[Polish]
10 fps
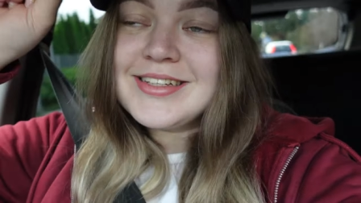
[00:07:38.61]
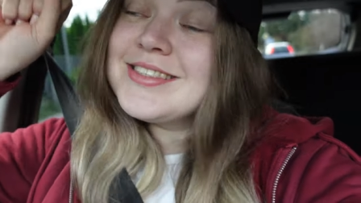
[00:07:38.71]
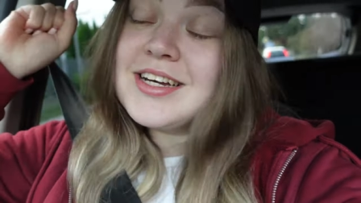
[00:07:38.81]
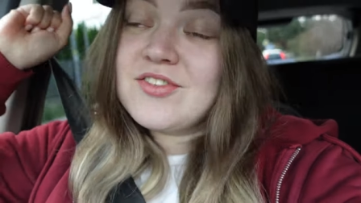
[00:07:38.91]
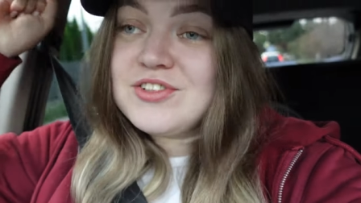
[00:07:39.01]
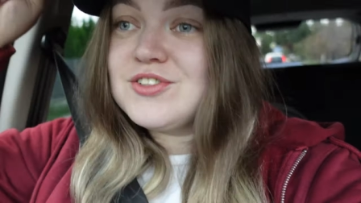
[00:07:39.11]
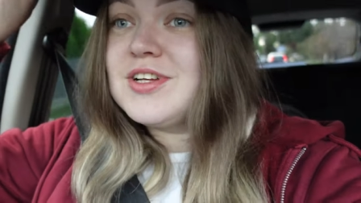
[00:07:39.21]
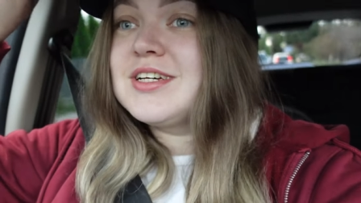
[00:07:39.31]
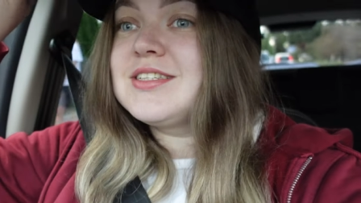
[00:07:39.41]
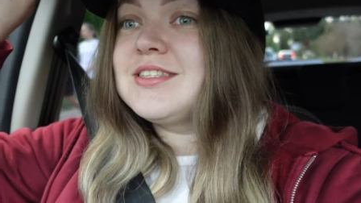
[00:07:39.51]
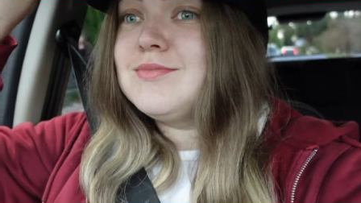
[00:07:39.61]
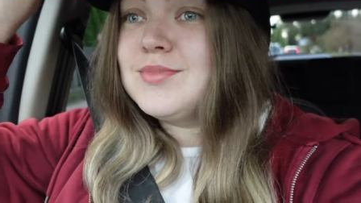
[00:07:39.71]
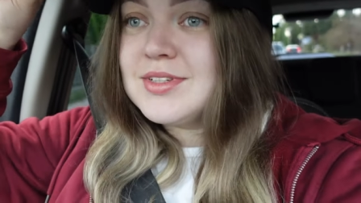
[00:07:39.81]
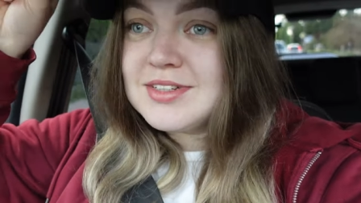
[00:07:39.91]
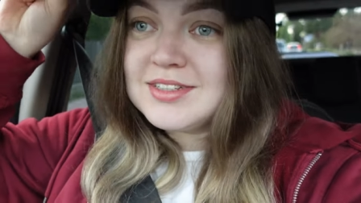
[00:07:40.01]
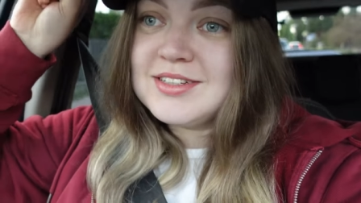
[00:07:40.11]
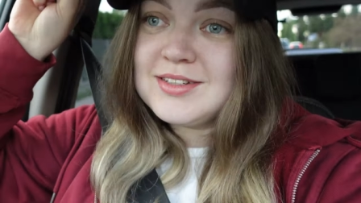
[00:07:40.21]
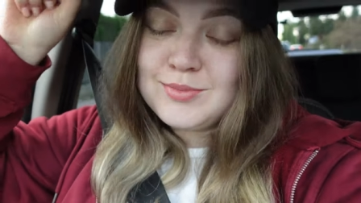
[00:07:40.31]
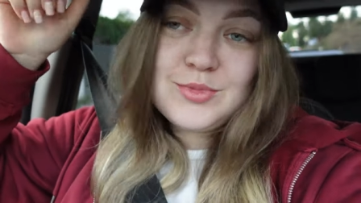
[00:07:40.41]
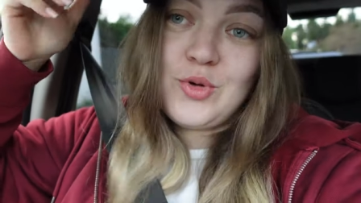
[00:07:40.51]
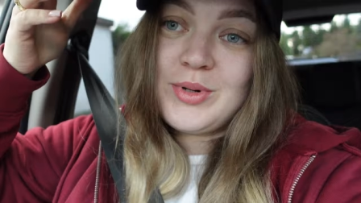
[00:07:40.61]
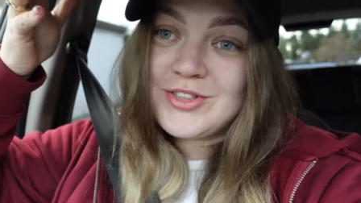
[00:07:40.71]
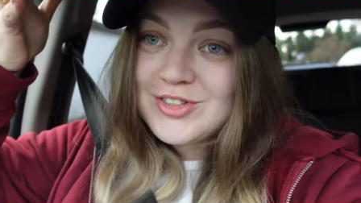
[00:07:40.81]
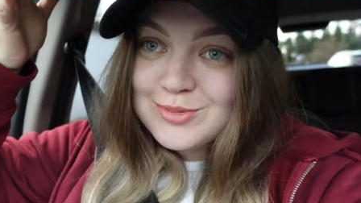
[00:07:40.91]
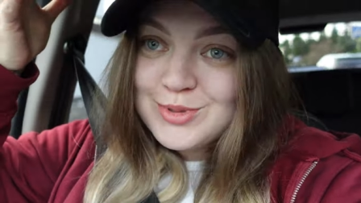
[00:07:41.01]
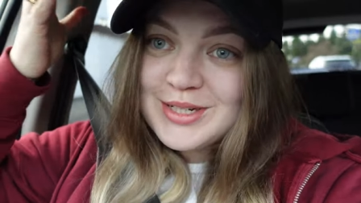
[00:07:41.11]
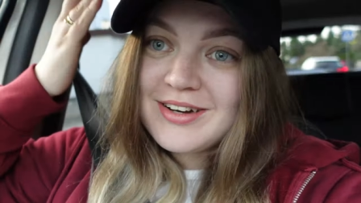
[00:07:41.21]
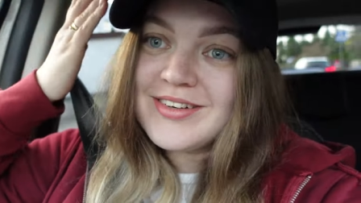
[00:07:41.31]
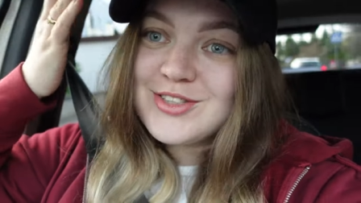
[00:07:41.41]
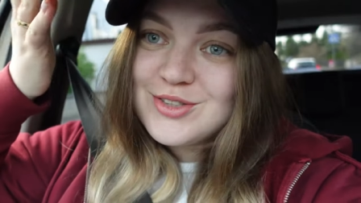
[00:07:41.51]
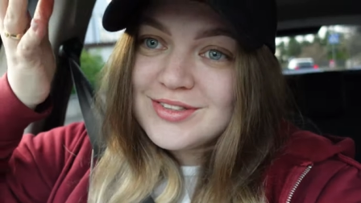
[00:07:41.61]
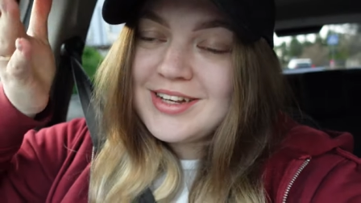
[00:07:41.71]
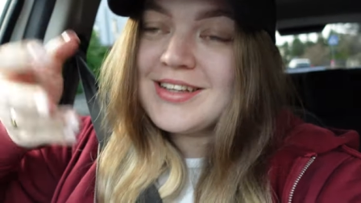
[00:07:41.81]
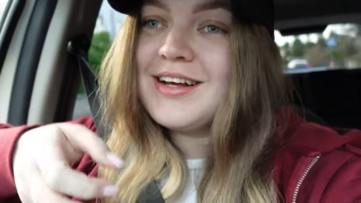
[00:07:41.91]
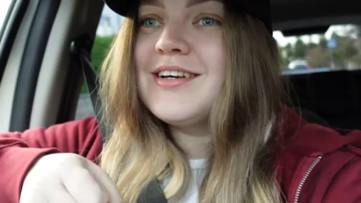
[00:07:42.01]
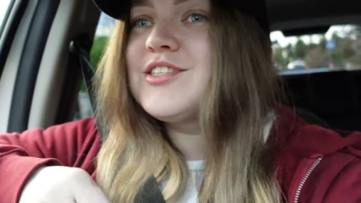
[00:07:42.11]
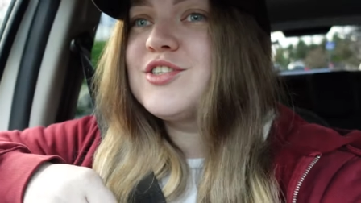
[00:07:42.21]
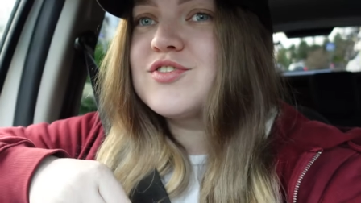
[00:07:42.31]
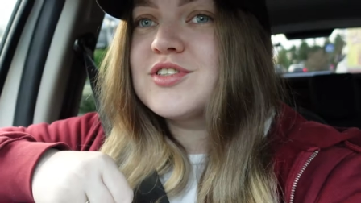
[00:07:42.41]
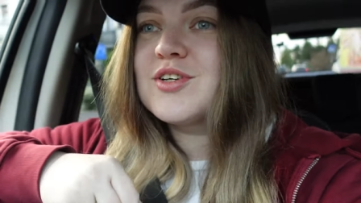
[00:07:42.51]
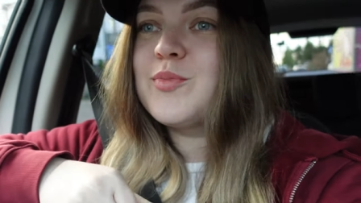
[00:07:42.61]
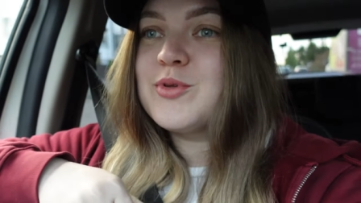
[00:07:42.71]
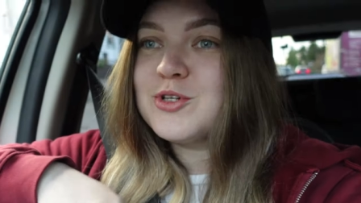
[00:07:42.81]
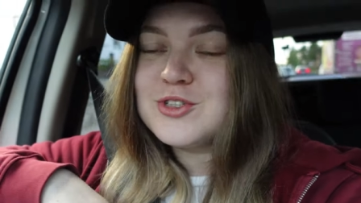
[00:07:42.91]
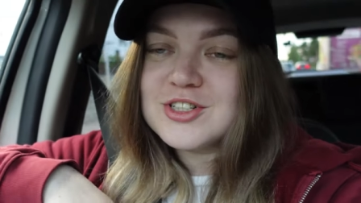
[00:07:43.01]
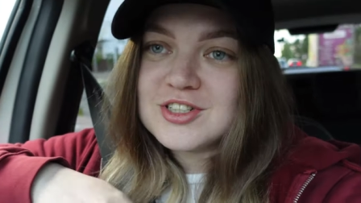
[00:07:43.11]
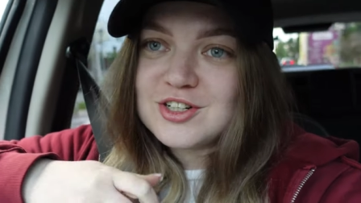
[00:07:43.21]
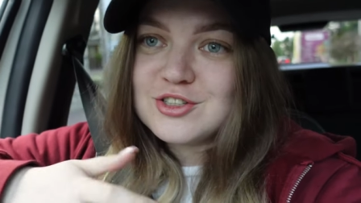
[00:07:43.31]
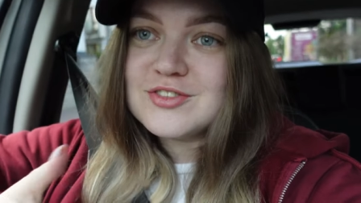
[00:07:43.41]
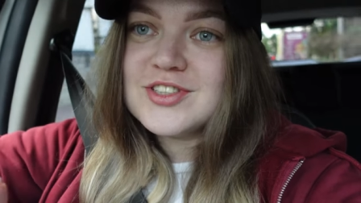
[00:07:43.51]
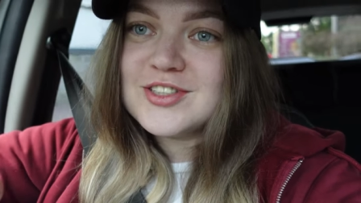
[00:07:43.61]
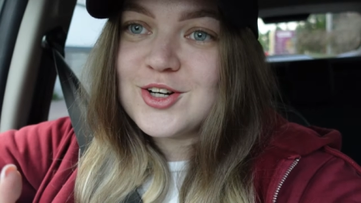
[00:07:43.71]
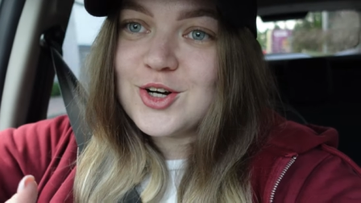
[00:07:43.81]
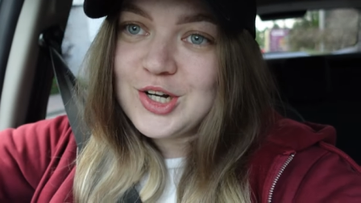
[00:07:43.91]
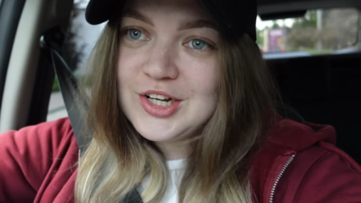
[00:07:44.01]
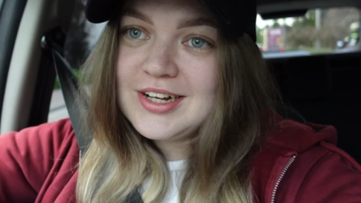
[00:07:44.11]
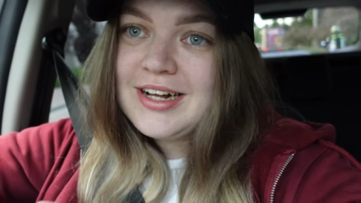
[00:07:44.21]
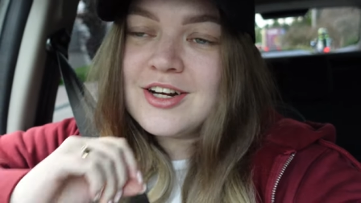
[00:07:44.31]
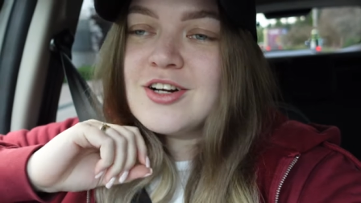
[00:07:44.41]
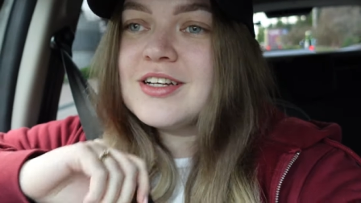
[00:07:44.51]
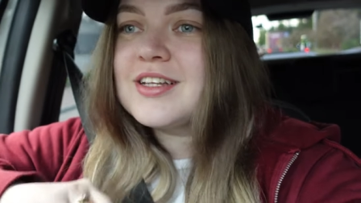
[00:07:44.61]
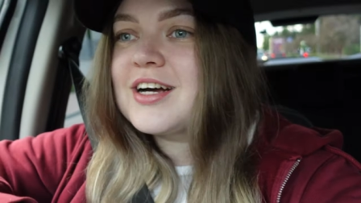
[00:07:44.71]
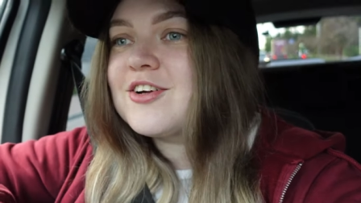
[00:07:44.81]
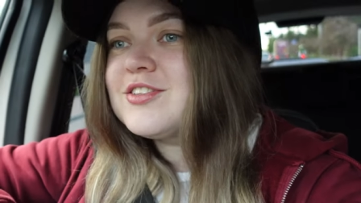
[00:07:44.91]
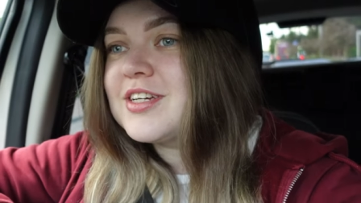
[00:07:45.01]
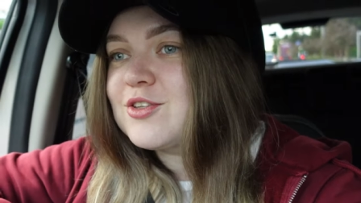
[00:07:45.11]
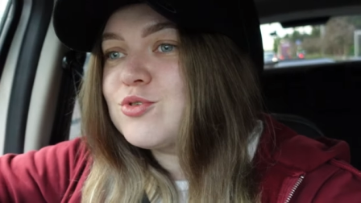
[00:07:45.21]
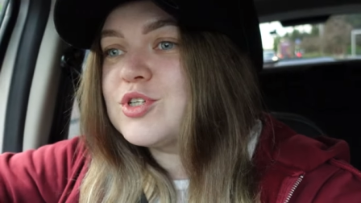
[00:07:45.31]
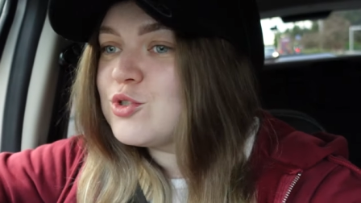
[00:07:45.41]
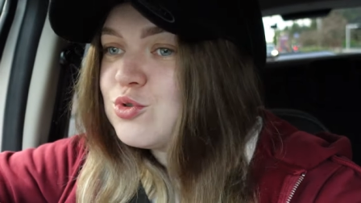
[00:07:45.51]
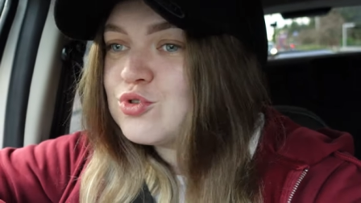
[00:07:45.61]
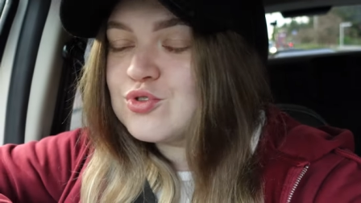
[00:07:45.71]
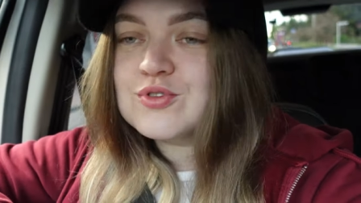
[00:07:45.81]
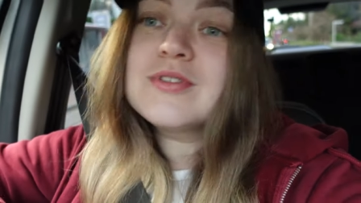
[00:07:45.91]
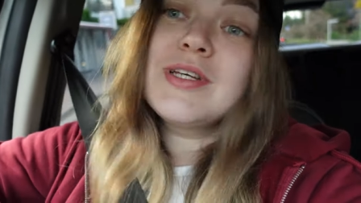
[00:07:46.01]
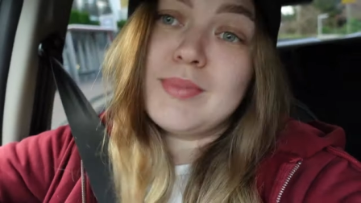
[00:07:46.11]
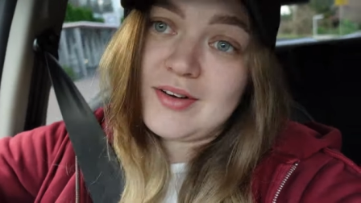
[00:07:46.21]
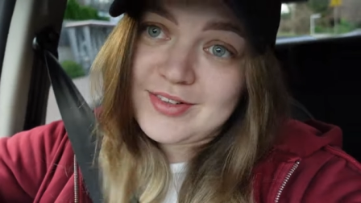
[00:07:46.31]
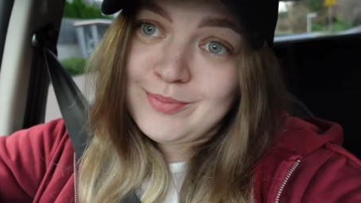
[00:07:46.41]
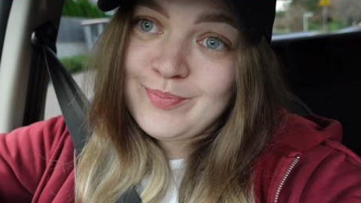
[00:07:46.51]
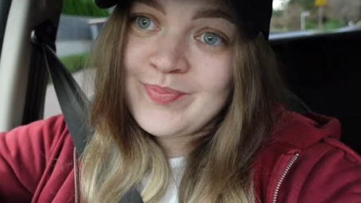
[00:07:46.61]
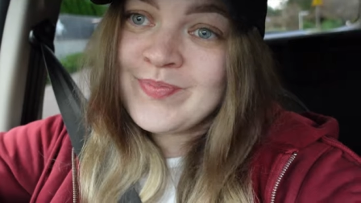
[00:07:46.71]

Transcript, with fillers: Zachwycona jestem. Y, no bardzo jestem ciekawa, jak dalej się to wszystko potoczy, jeżeli chodzi, wiecie, o Rolanda Garosa, który już niebawem.